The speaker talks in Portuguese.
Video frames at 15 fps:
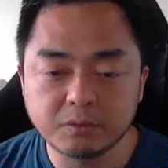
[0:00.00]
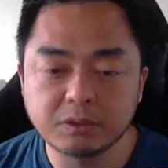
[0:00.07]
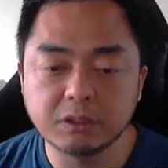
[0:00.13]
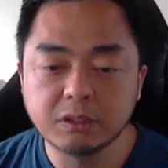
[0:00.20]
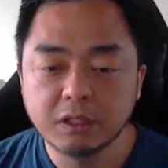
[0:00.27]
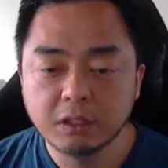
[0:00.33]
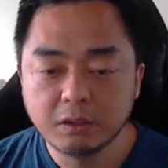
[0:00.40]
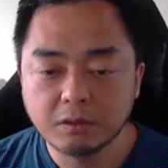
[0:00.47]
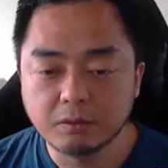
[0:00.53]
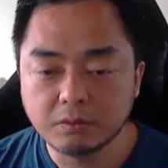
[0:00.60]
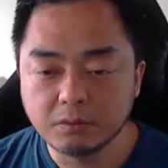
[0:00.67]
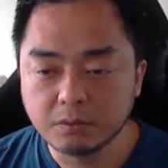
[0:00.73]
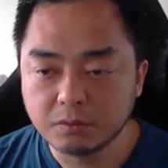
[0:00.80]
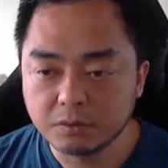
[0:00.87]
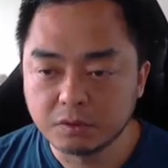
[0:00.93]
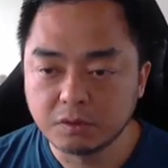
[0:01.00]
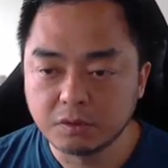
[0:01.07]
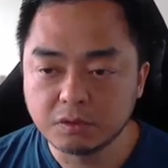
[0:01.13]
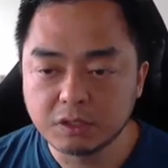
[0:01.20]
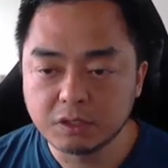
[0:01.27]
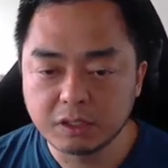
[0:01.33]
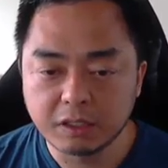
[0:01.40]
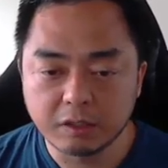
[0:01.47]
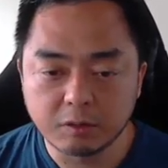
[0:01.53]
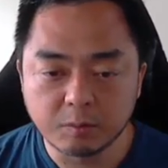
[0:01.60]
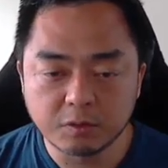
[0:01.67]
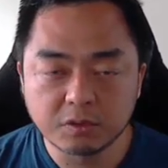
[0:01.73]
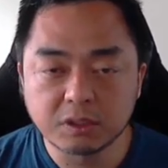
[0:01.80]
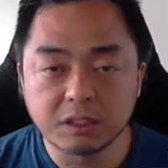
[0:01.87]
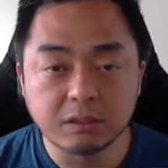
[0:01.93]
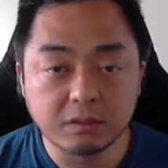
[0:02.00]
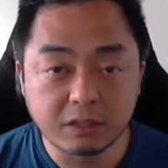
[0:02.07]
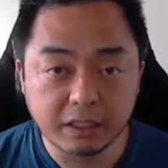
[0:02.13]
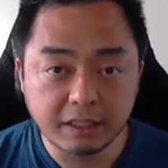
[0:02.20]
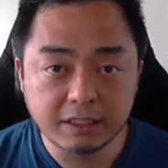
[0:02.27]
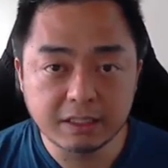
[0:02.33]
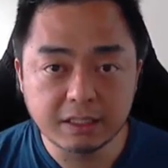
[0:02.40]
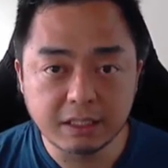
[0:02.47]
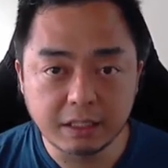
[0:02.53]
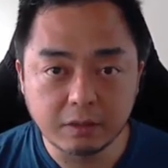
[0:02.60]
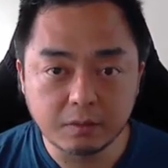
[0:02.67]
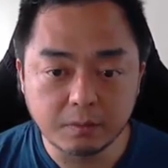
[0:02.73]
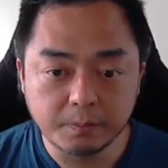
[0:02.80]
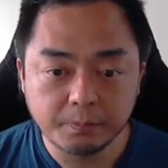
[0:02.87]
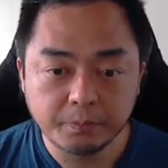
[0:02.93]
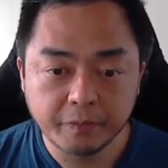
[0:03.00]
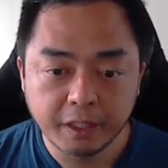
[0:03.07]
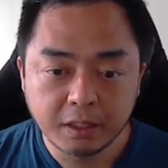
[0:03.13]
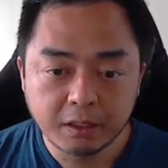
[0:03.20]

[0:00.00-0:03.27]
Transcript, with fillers: ele aponta o, os nodes aqui como custando 3 e 5.